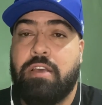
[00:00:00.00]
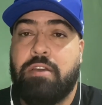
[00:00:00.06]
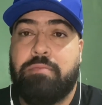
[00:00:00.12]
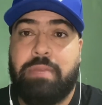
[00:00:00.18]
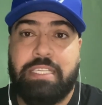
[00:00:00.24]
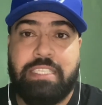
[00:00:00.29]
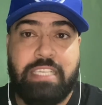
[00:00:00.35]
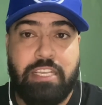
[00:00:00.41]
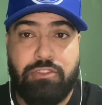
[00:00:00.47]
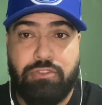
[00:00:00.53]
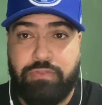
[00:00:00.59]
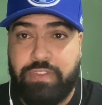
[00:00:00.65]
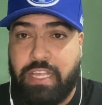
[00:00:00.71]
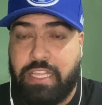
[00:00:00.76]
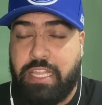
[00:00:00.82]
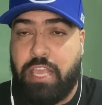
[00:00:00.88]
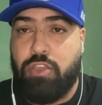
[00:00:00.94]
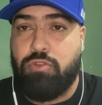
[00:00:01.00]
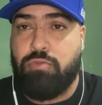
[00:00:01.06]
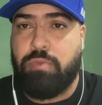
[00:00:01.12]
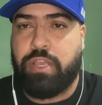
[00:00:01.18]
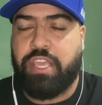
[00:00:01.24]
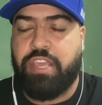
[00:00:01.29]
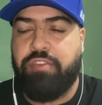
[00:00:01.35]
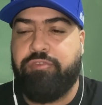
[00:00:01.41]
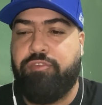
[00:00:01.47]
mas sem dúvida nenhuma
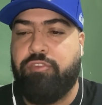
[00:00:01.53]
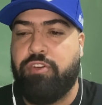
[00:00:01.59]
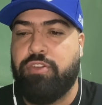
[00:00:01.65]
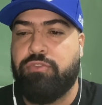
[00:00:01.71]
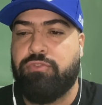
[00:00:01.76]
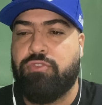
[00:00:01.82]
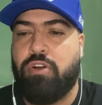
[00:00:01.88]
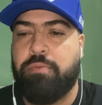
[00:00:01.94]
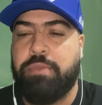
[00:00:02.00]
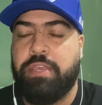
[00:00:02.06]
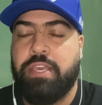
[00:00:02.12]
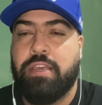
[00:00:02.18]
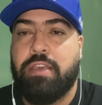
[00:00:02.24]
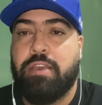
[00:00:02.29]
que foi um nome